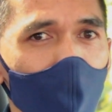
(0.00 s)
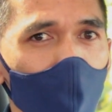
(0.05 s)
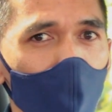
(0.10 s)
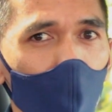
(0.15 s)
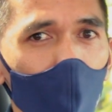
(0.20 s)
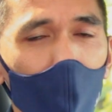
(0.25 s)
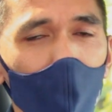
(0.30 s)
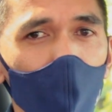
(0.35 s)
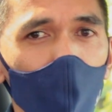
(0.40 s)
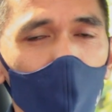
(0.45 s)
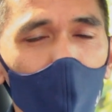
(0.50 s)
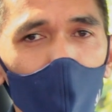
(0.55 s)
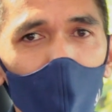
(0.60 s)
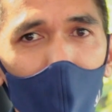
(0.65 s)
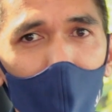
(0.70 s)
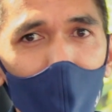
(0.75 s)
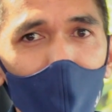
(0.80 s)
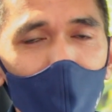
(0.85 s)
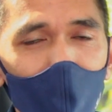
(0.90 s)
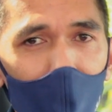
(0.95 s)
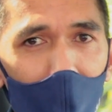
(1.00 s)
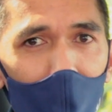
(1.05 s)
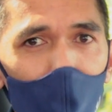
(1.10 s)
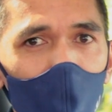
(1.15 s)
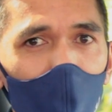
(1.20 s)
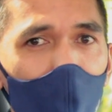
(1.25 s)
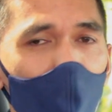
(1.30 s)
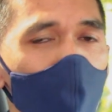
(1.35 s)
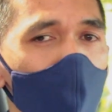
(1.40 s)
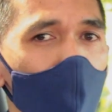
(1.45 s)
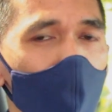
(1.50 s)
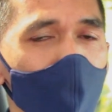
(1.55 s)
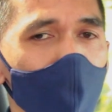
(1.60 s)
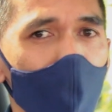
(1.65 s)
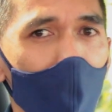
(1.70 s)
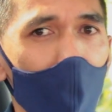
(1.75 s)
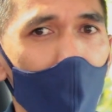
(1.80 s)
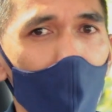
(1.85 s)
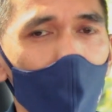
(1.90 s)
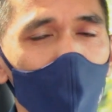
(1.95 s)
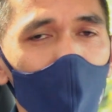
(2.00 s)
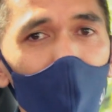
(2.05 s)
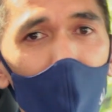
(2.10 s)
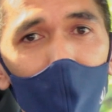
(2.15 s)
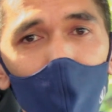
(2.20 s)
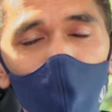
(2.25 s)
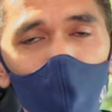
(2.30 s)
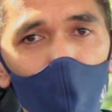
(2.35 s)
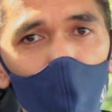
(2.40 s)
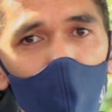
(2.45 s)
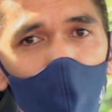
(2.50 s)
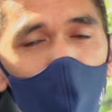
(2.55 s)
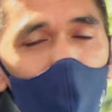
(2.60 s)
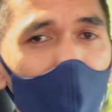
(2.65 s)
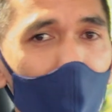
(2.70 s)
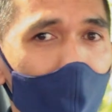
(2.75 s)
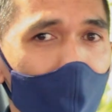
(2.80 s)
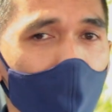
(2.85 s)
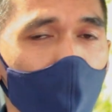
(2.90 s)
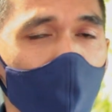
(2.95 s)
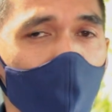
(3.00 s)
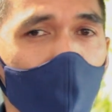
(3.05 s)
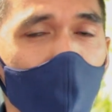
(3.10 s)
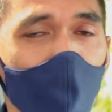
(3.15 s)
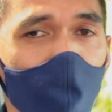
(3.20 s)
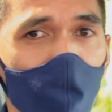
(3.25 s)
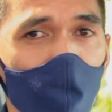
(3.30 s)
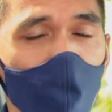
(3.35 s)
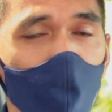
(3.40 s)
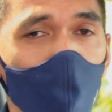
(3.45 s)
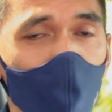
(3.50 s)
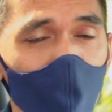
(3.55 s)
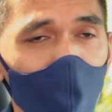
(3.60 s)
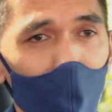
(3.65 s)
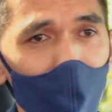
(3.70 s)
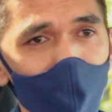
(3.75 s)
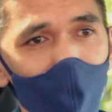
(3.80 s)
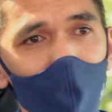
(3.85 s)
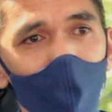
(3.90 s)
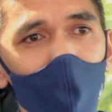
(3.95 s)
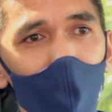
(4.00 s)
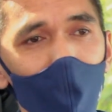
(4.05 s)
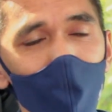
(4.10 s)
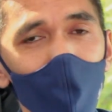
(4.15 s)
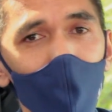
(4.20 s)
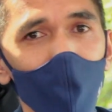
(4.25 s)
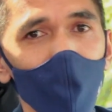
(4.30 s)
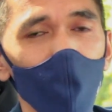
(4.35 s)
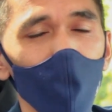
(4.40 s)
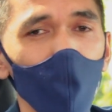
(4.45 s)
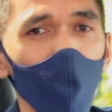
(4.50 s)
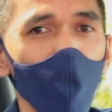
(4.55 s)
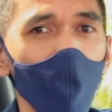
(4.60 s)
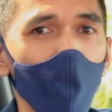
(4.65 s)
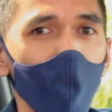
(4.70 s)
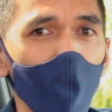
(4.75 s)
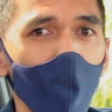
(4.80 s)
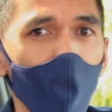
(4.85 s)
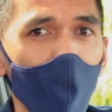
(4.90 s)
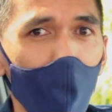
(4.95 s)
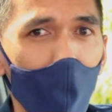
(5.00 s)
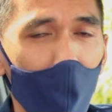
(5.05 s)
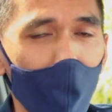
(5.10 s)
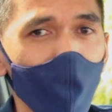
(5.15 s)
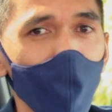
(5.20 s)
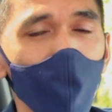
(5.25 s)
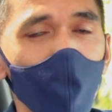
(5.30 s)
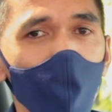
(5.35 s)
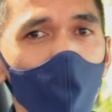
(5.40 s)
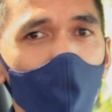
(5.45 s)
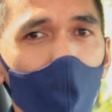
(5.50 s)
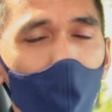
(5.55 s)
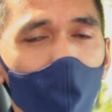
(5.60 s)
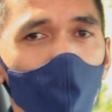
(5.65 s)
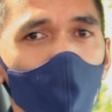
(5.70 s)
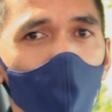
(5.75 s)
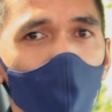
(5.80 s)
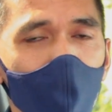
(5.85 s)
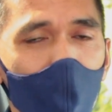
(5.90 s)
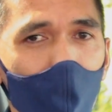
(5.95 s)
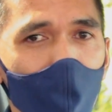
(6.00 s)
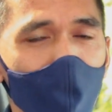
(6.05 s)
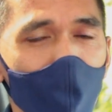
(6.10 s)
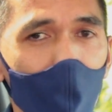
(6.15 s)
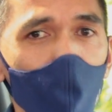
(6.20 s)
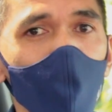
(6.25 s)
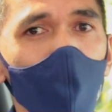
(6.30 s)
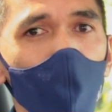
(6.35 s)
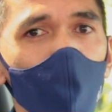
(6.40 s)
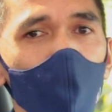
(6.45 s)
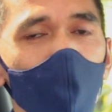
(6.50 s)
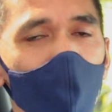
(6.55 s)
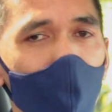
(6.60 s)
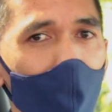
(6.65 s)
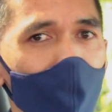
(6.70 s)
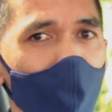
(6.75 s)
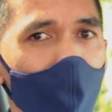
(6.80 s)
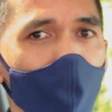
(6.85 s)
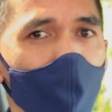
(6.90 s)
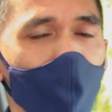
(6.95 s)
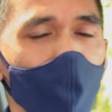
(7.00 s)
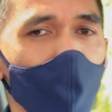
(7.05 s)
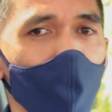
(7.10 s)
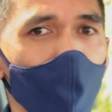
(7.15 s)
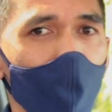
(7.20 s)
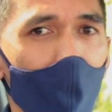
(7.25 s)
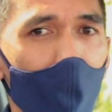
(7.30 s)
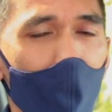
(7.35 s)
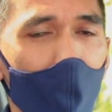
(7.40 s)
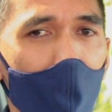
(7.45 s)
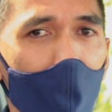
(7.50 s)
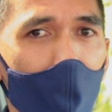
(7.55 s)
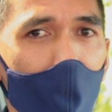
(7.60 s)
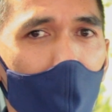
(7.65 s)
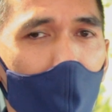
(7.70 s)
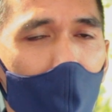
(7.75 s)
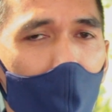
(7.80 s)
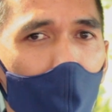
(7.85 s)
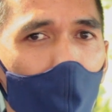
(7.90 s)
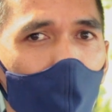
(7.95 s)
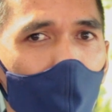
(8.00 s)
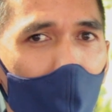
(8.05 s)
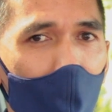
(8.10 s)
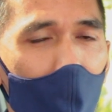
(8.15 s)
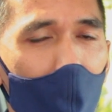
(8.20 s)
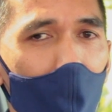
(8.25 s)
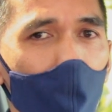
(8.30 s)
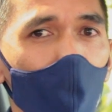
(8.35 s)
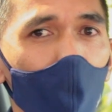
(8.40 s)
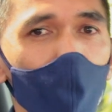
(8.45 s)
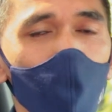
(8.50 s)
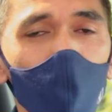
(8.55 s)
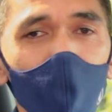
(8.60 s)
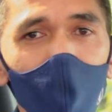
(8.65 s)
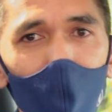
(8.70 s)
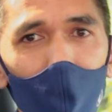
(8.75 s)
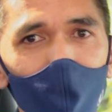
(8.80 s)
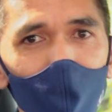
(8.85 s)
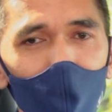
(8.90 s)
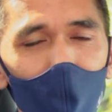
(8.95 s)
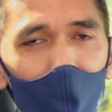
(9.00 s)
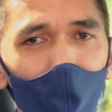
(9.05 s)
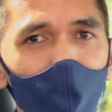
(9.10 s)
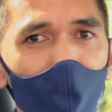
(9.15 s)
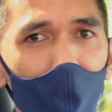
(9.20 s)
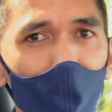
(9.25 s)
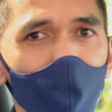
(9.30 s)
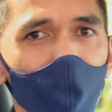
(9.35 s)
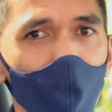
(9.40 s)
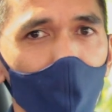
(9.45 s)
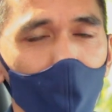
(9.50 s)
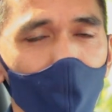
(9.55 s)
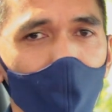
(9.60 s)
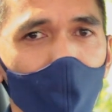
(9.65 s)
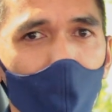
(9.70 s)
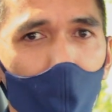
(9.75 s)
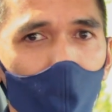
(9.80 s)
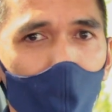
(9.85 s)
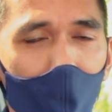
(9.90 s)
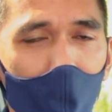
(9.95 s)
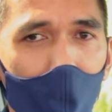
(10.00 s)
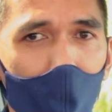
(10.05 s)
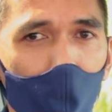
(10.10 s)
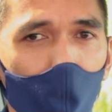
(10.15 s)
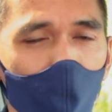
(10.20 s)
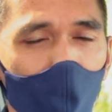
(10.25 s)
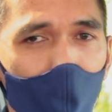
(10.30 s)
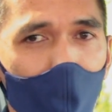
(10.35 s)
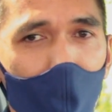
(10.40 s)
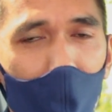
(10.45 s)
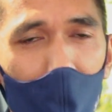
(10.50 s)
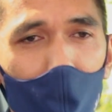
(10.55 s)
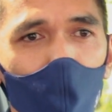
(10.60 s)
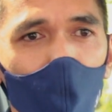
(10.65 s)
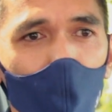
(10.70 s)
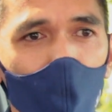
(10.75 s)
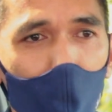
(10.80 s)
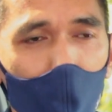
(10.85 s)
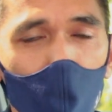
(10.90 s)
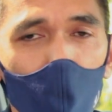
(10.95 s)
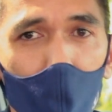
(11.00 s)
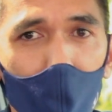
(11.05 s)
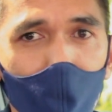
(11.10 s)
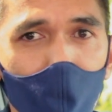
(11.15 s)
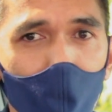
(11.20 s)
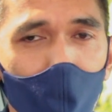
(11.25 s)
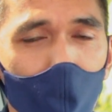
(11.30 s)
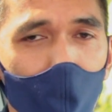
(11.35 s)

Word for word: kung ano po yung incoming po sa behind po, behind vehicles po natin. And then added ano po siya, safety po sa atin na ma-avoid po natin any accidents na mga biglaan po pagbukas.